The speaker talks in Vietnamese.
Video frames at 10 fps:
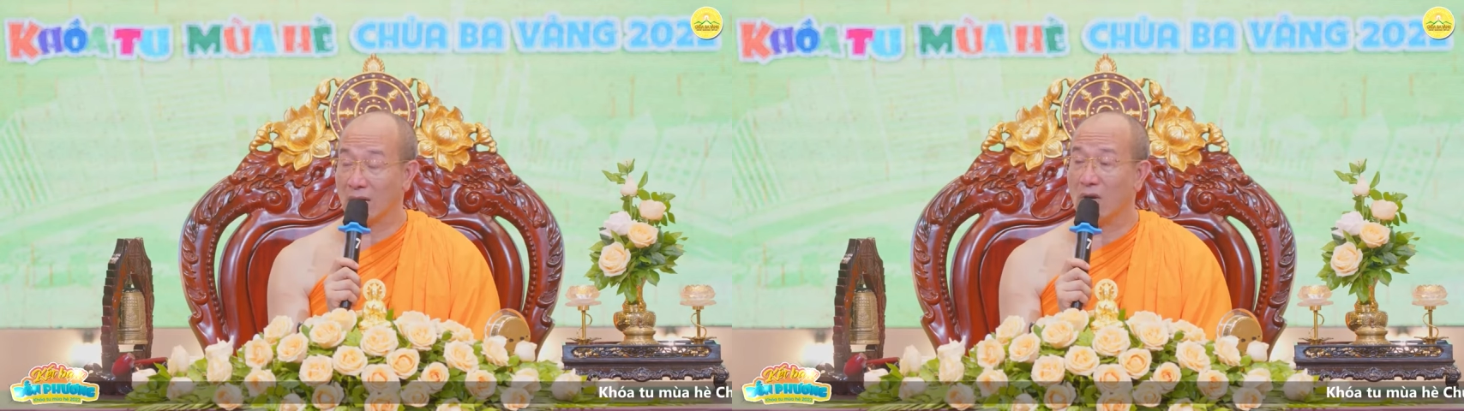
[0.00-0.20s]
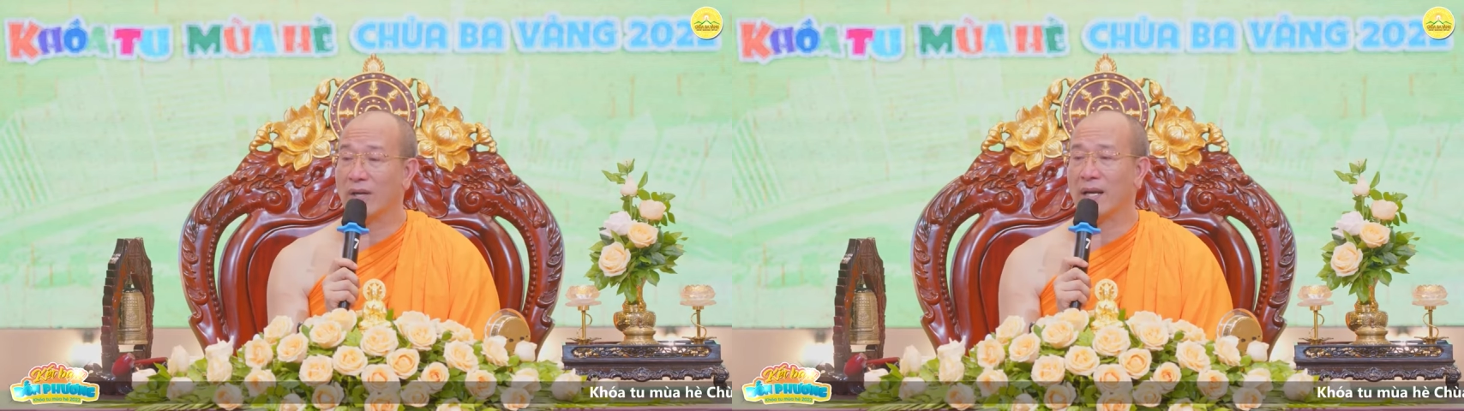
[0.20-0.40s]

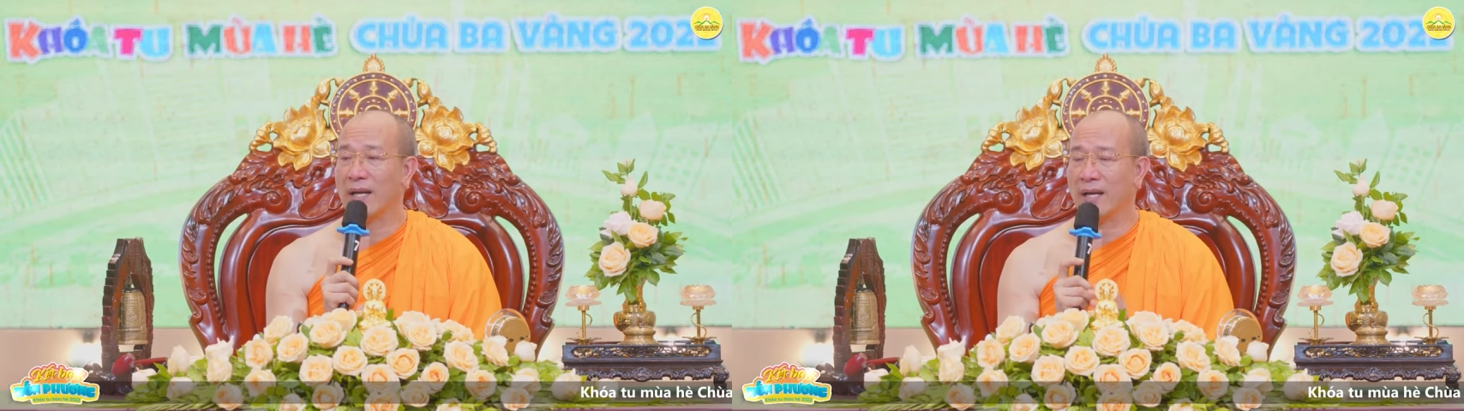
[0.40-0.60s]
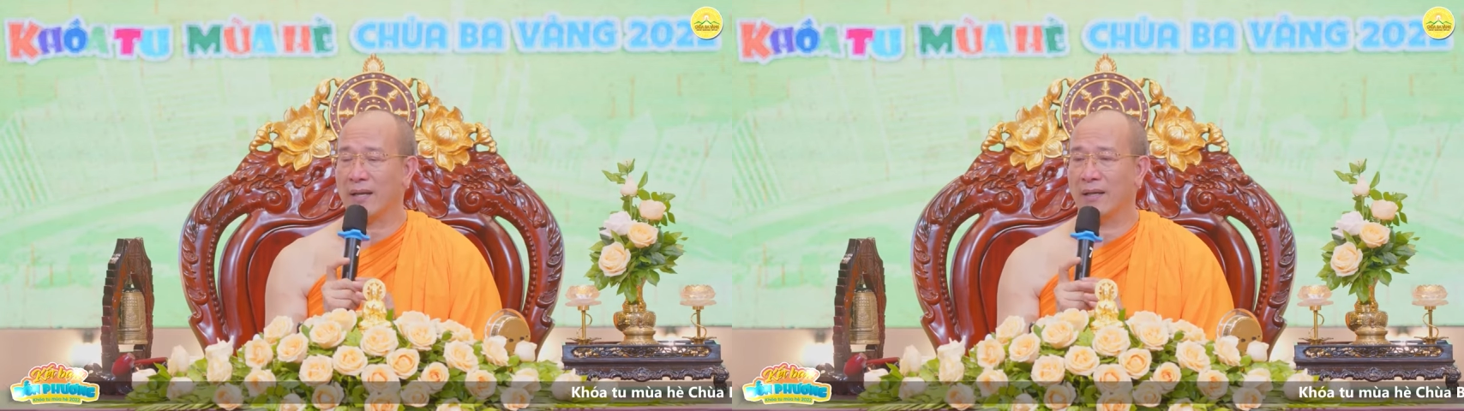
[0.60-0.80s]
con ạ,
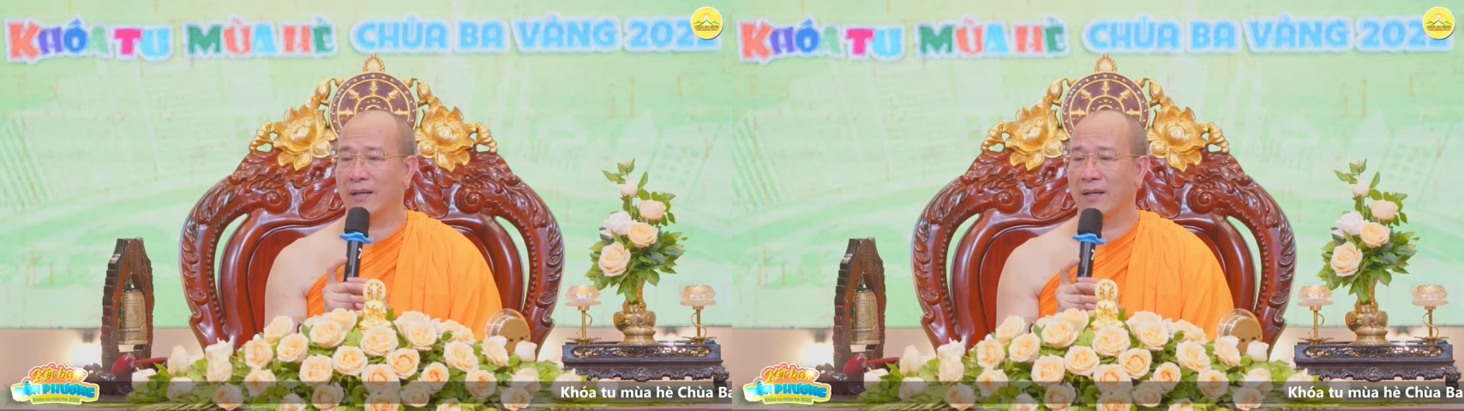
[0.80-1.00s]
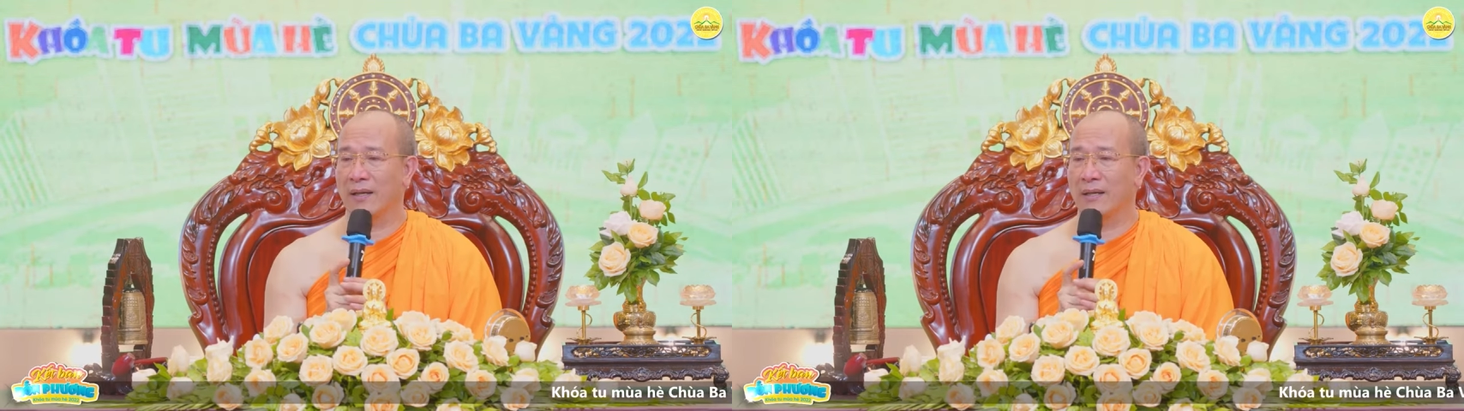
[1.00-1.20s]
à,
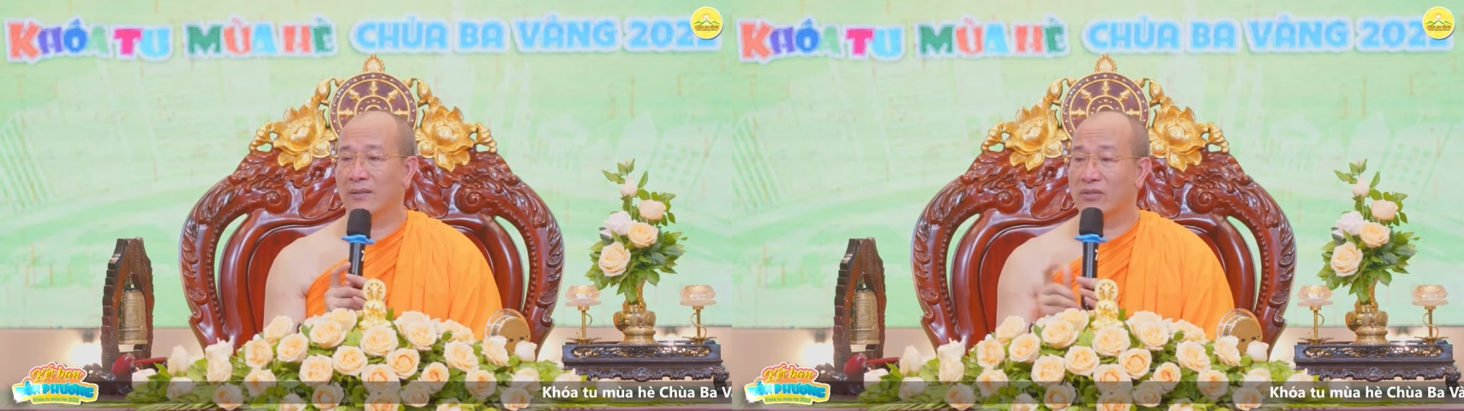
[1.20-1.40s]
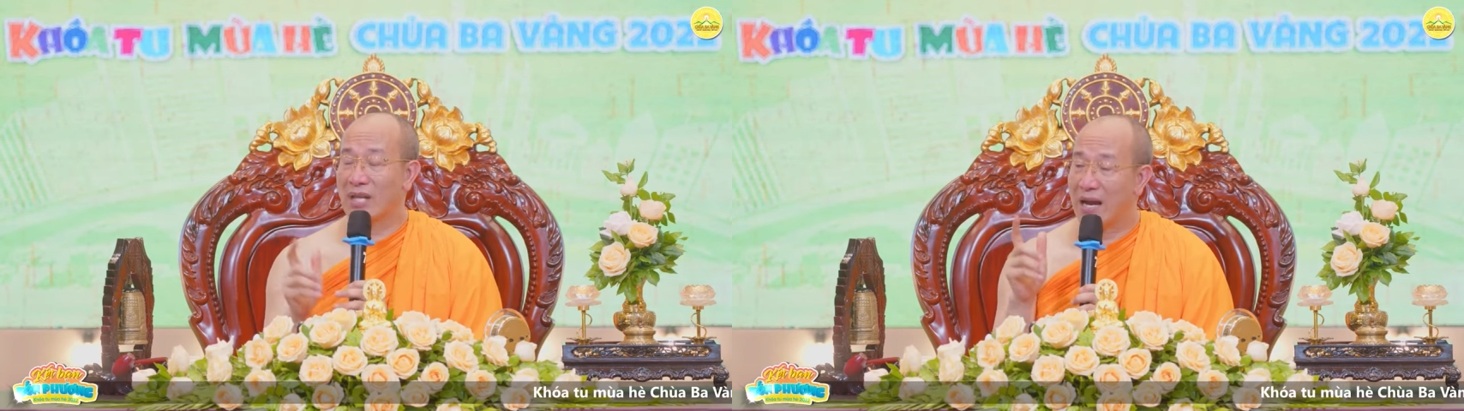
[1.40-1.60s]

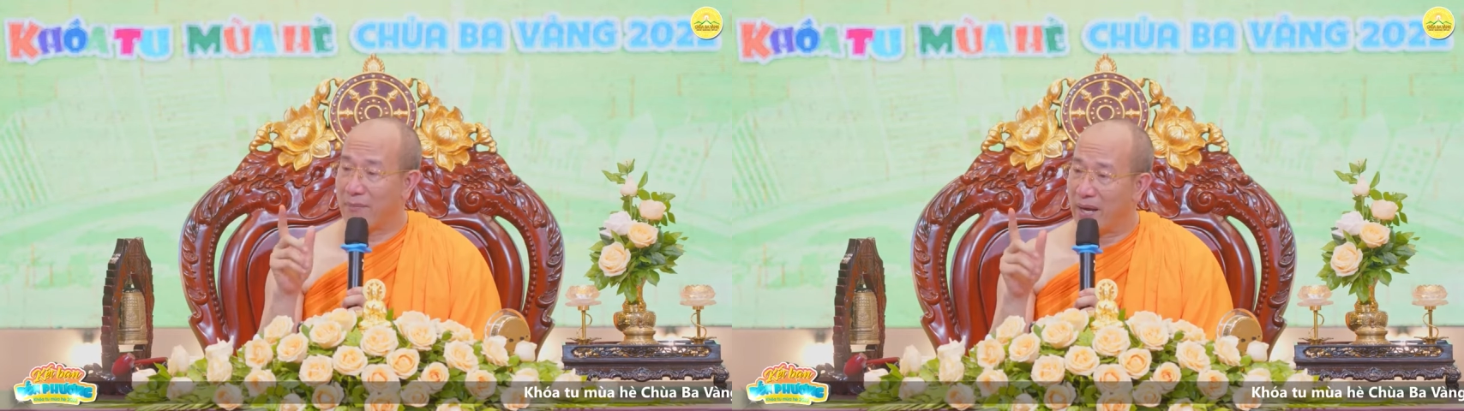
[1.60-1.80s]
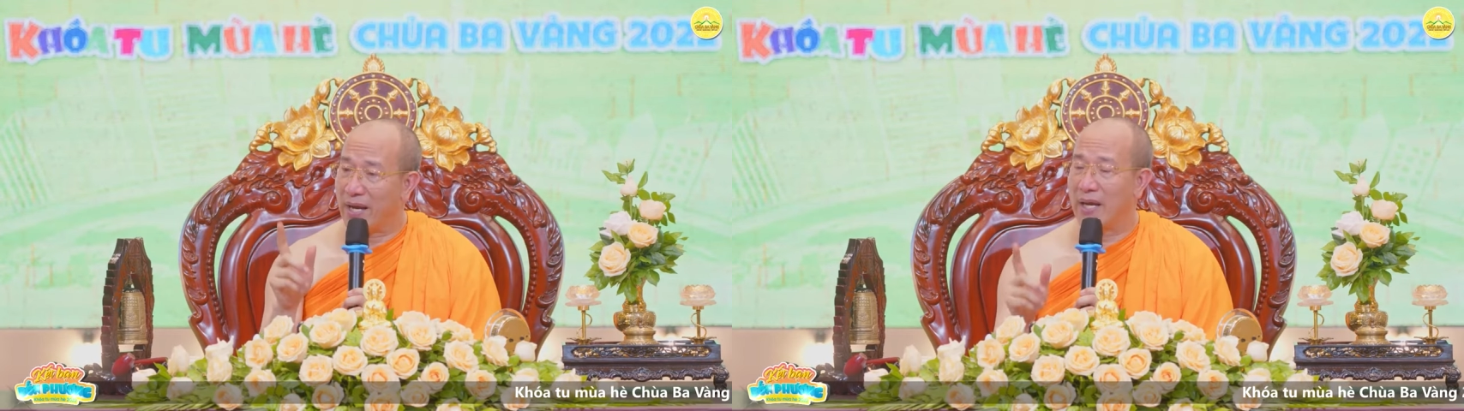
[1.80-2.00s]

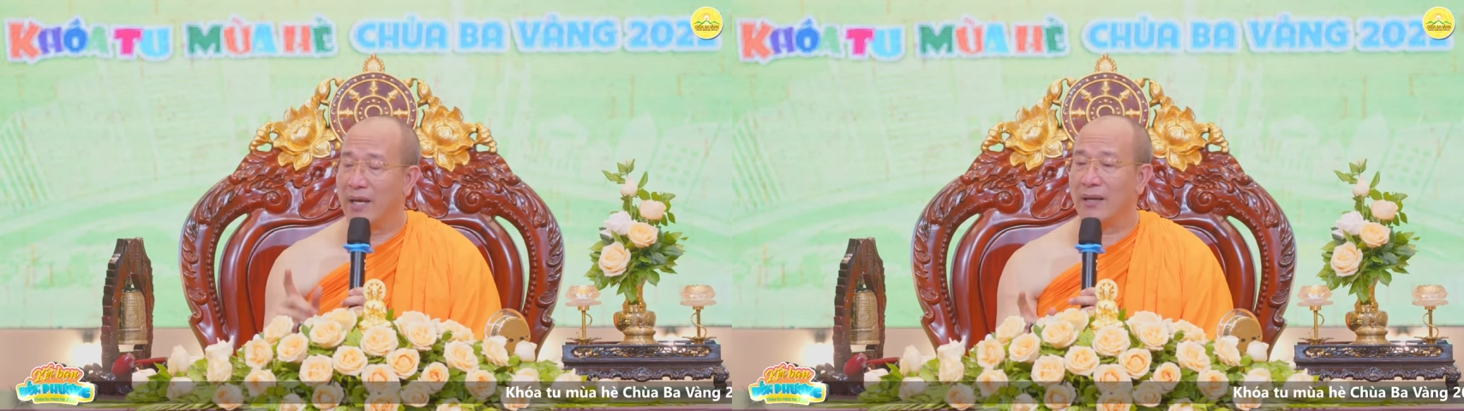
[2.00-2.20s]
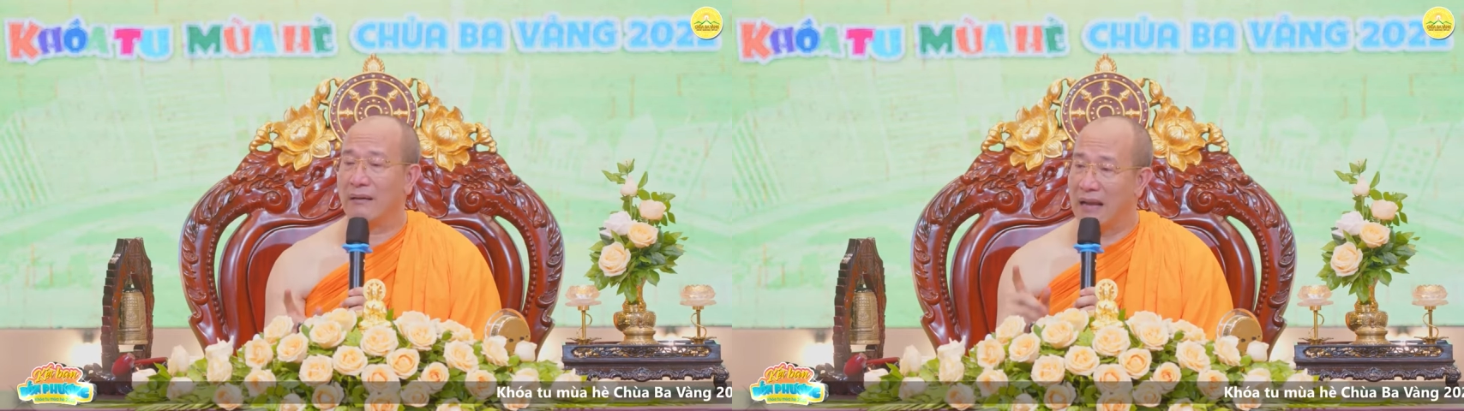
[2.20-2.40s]
cha mẹ
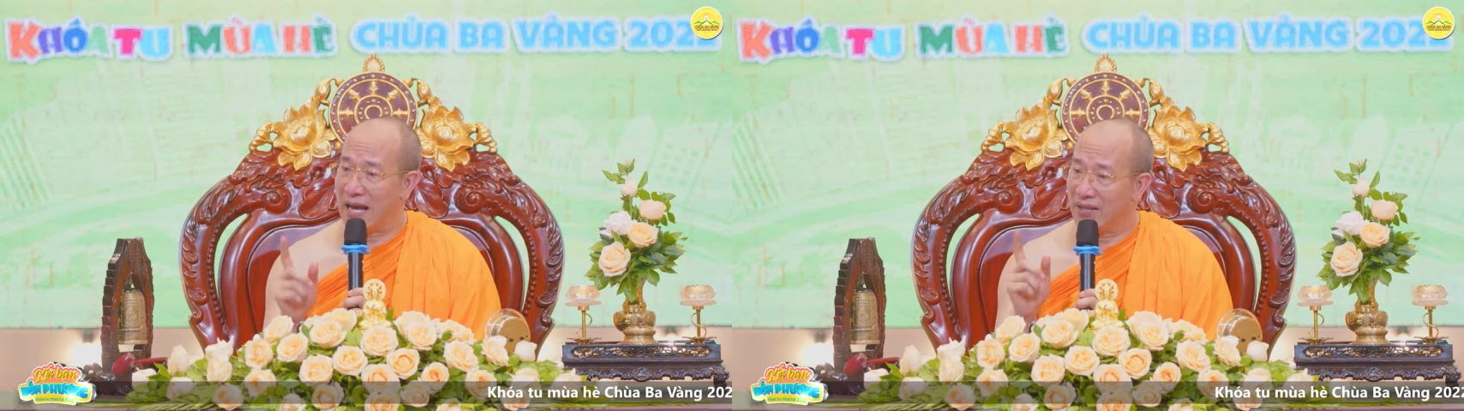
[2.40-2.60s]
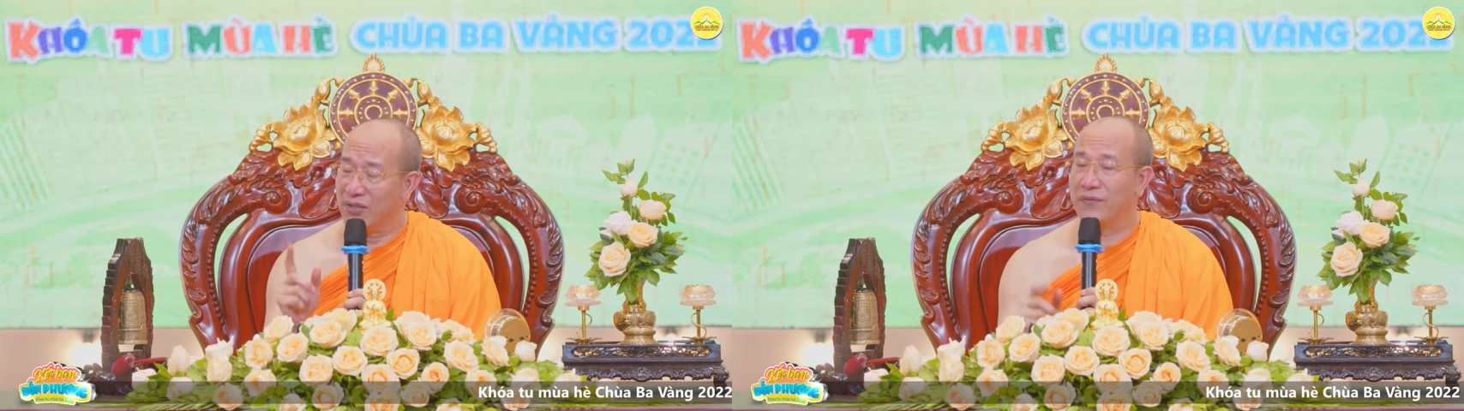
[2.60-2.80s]

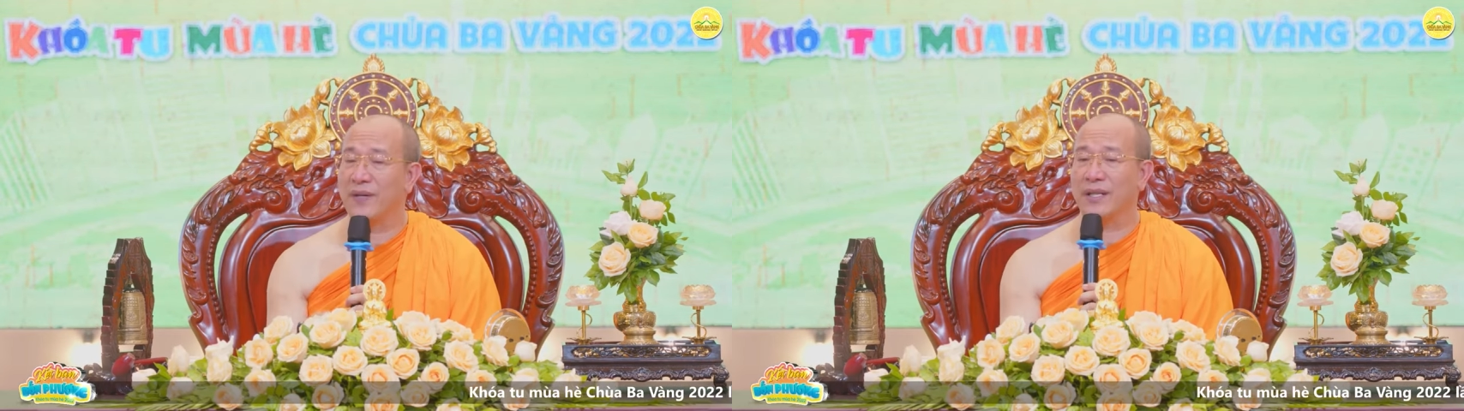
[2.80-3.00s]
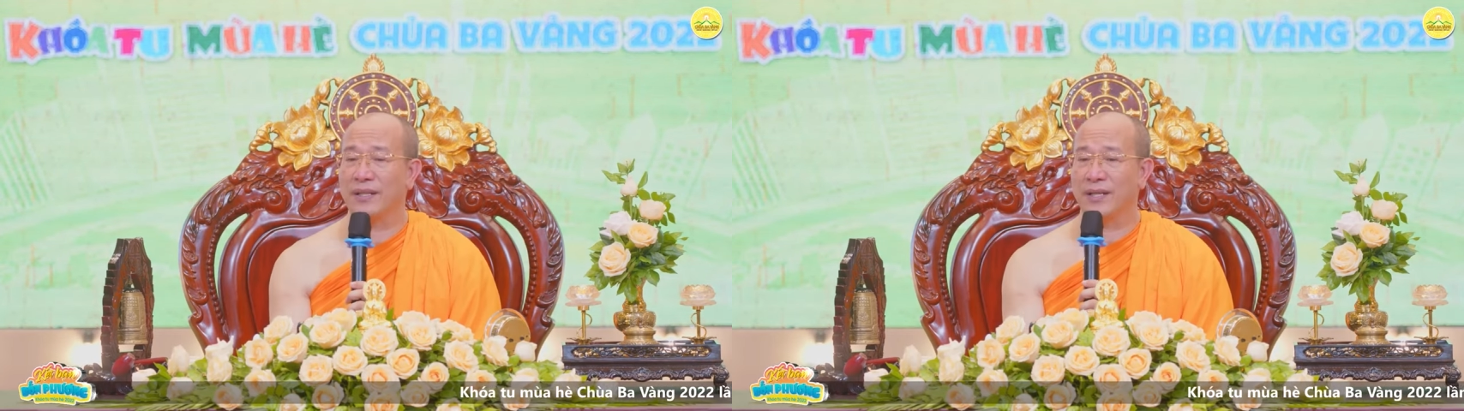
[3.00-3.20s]
là như
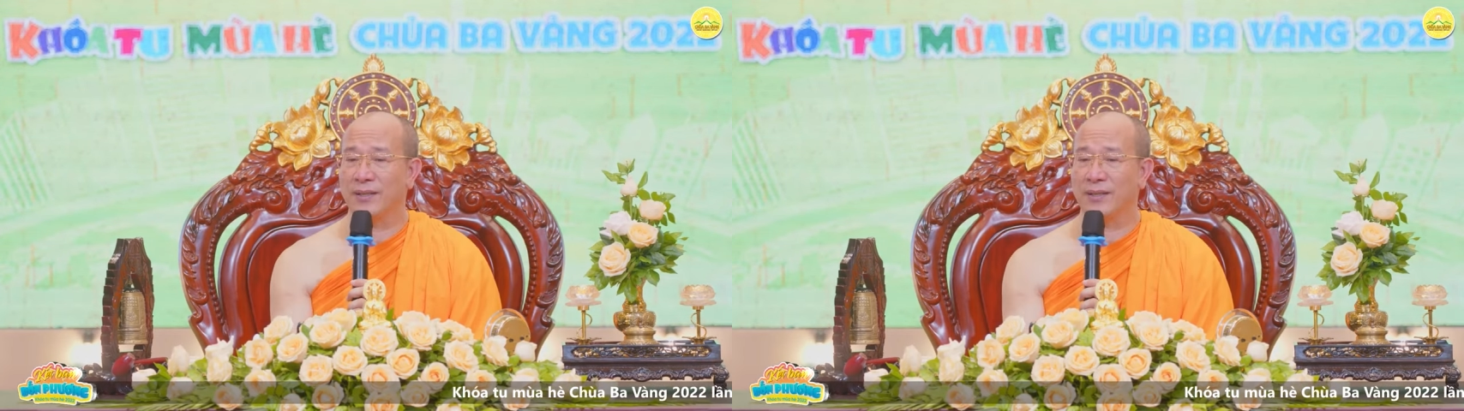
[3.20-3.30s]
vậy đấy.